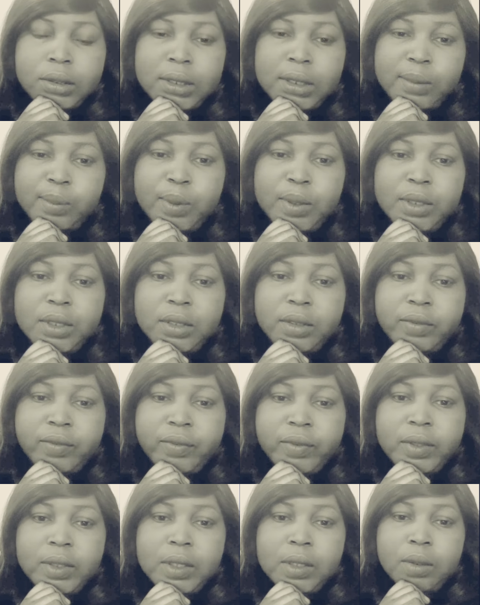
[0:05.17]
cette petite
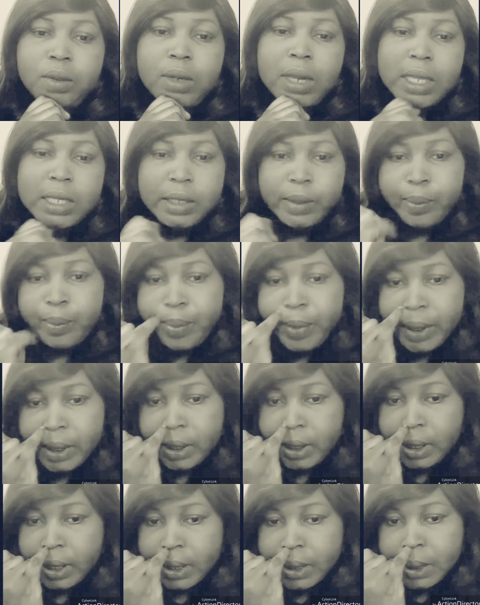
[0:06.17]
vidéo là, c'est pour
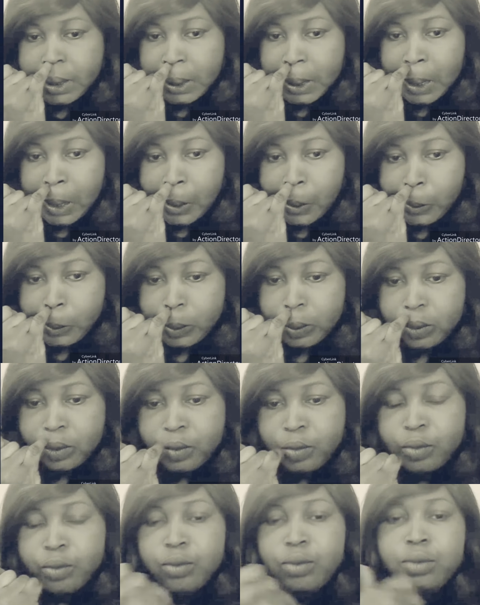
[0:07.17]
m'adresser à
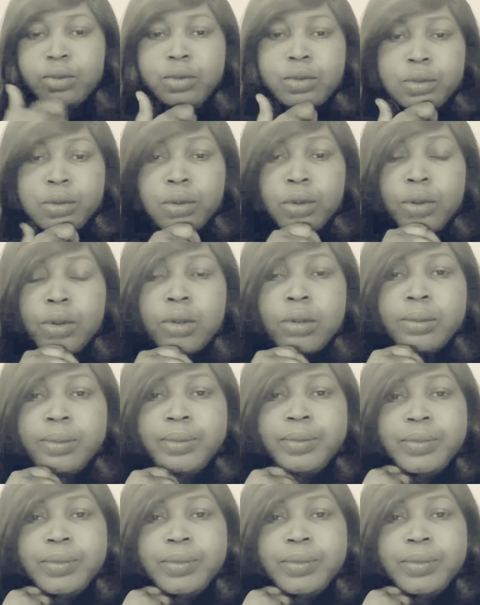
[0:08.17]
tous ceux